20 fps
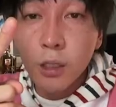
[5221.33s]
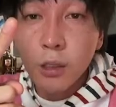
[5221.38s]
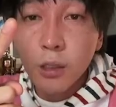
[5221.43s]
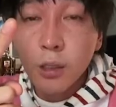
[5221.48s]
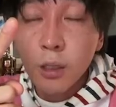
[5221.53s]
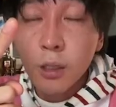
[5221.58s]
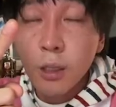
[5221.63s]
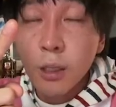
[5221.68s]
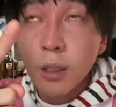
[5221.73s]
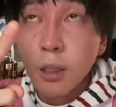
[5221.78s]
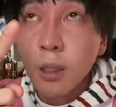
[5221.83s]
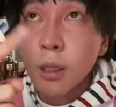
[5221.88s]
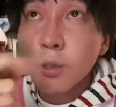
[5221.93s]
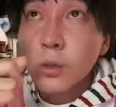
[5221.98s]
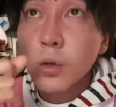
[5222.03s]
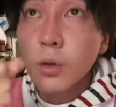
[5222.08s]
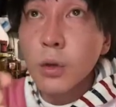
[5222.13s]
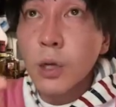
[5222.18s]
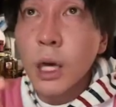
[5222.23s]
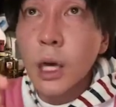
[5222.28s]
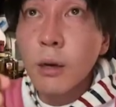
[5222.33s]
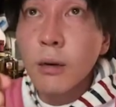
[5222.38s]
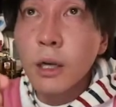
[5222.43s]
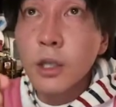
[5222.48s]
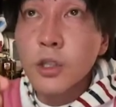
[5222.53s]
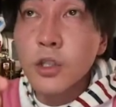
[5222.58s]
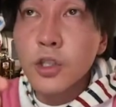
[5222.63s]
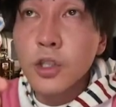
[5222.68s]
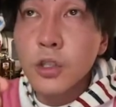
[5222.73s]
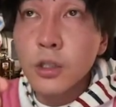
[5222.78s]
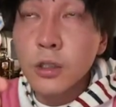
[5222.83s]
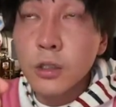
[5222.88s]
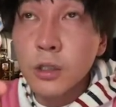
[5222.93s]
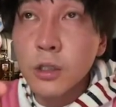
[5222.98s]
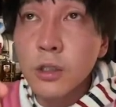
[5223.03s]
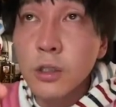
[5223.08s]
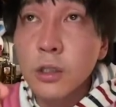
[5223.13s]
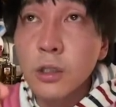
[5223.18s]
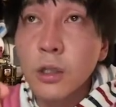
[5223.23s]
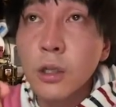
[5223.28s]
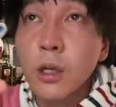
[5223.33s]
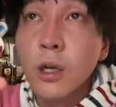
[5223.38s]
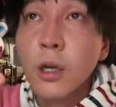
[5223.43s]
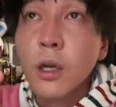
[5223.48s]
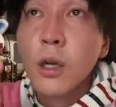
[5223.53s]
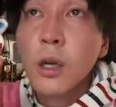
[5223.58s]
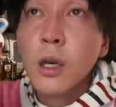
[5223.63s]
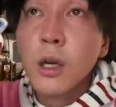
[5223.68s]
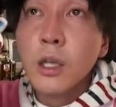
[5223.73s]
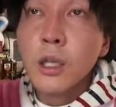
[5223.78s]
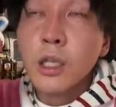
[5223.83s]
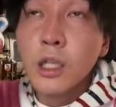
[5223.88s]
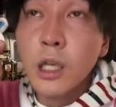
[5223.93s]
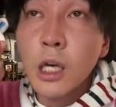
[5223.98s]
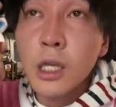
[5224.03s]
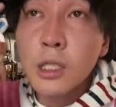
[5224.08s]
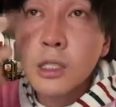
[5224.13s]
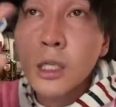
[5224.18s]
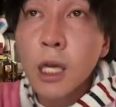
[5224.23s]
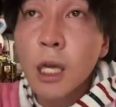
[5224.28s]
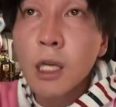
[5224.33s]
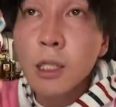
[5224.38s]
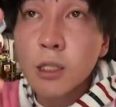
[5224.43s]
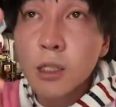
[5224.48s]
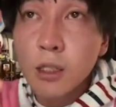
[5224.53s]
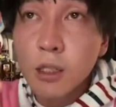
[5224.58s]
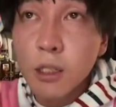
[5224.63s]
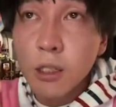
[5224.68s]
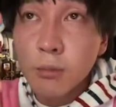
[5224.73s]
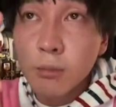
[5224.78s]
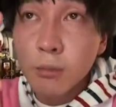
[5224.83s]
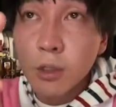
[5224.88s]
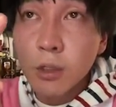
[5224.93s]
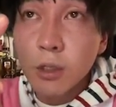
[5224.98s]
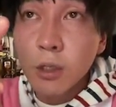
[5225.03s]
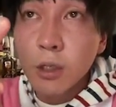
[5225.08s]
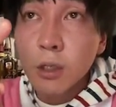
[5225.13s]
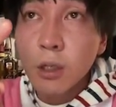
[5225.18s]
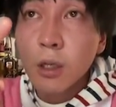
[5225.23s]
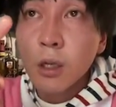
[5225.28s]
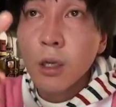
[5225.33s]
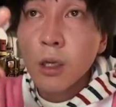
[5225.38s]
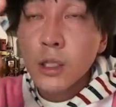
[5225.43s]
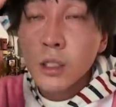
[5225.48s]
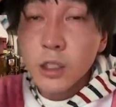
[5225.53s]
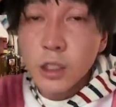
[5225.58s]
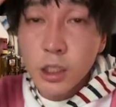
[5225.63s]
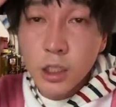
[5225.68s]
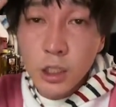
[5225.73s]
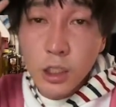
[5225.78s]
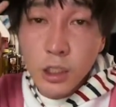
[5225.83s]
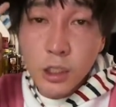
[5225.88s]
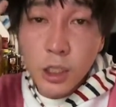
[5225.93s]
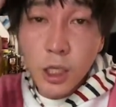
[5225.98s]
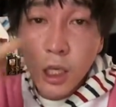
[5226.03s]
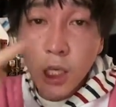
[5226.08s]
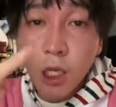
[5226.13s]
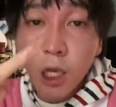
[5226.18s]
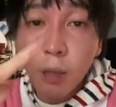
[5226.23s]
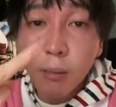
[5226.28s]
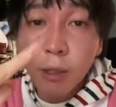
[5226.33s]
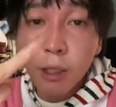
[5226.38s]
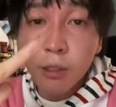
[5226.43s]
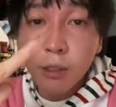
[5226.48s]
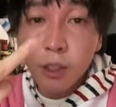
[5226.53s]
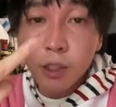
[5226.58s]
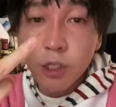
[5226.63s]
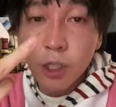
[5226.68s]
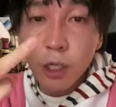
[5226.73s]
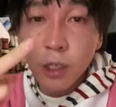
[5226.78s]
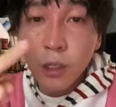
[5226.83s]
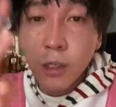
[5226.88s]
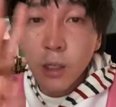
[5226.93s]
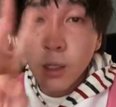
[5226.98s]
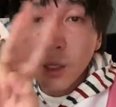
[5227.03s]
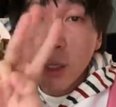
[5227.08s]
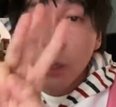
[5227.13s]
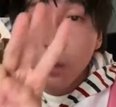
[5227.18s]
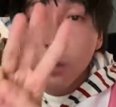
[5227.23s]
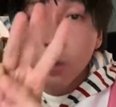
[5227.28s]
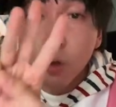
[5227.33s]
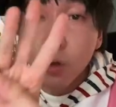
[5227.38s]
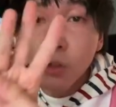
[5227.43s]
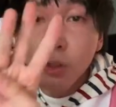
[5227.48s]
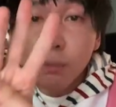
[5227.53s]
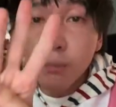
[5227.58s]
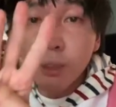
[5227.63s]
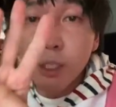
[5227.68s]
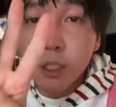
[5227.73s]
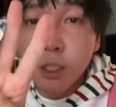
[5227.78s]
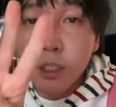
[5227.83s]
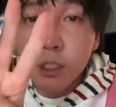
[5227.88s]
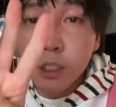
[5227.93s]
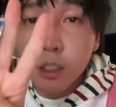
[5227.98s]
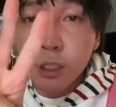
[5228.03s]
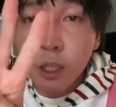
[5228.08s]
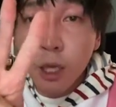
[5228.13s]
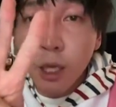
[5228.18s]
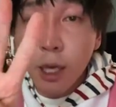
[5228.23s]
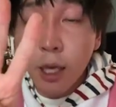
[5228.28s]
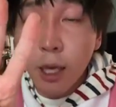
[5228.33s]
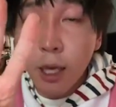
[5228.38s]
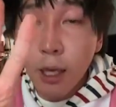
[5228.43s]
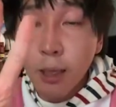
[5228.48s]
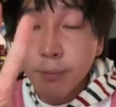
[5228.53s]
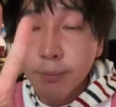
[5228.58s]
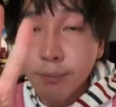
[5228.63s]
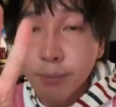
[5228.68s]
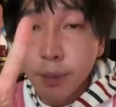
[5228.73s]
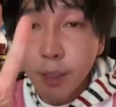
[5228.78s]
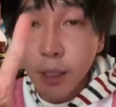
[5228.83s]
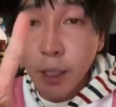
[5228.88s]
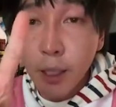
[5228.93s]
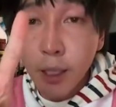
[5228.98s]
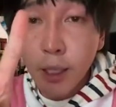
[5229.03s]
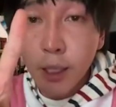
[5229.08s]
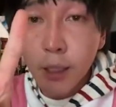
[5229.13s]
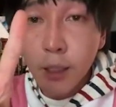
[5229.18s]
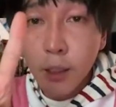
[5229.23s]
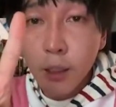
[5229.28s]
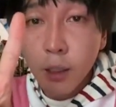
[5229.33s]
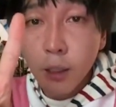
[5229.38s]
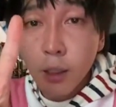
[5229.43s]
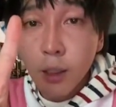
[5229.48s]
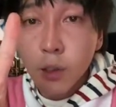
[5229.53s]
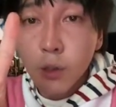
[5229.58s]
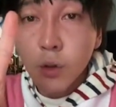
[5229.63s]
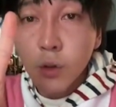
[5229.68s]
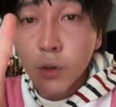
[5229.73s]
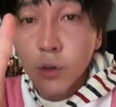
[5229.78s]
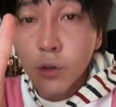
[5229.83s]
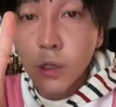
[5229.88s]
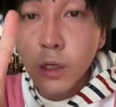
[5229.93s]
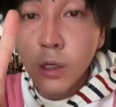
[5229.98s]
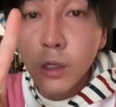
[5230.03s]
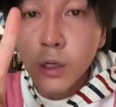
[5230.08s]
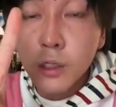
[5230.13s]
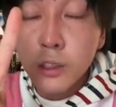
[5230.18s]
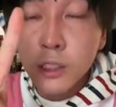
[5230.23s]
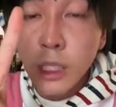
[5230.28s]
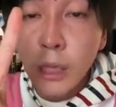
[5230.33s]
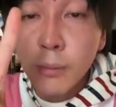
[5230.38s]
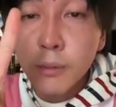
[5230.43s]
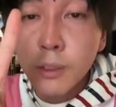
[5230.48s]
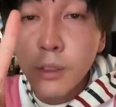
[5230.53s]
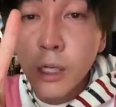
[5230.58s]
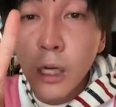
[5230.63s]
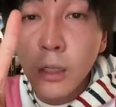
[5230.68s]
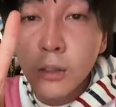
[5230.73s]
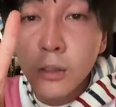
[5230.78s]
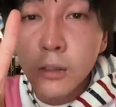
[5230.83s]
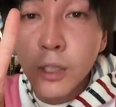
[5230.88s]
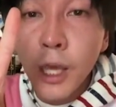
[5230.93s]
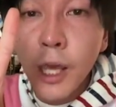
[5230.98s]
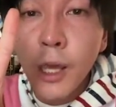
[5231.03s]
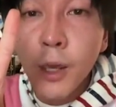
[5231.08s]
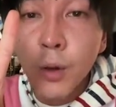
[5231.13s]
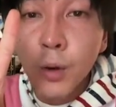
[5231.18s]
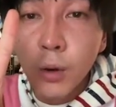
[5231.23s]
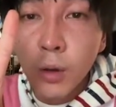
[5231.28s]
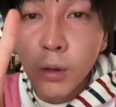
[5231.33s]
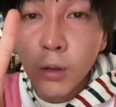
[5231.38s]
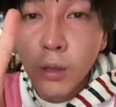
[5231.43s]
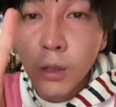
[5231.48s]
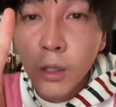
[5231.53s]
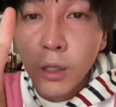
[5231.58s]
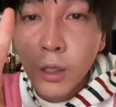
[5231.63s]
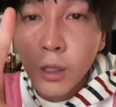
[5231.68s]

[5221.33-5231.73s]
ん。戸川純、平沢進、新生かまってちゃん。この三つで、ね、このサブカル帝王、